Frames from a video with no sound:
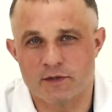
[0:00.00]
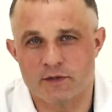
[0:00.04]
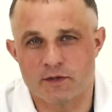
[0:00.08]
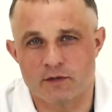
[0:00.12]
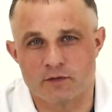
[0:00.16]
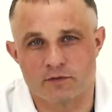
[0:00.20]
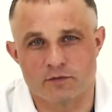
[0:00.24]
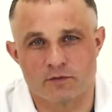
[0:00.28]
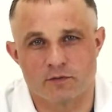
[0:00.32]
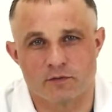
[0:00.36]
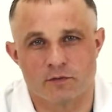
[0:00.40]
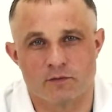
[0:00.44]

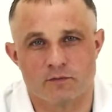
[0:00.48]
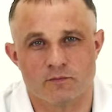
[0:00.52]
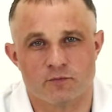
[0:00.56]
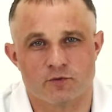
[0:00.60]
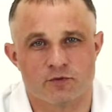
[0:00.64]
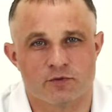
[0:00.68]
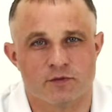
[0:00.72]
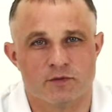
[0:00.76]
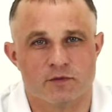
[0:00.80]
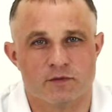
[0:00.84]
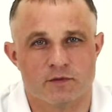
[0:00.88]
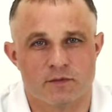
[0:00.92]
которых
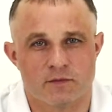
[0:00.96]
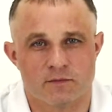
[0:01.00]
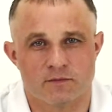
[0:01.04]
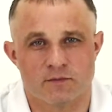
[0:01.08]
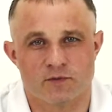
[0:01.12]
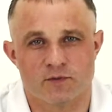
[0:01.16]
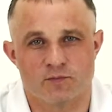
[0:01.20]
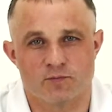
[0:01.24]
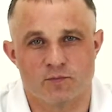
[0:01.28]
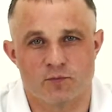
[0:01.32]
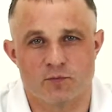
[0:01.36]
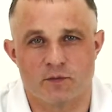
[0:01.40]
можно этим
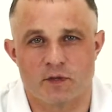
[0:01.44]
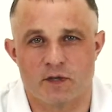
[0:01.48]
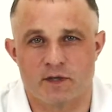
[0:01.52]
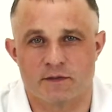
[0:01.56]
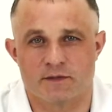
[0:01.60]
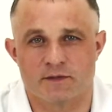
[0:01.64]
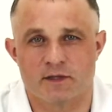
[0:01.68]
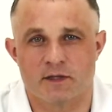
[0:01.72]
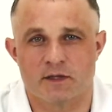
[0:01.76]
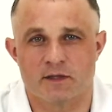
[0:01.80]
испугать.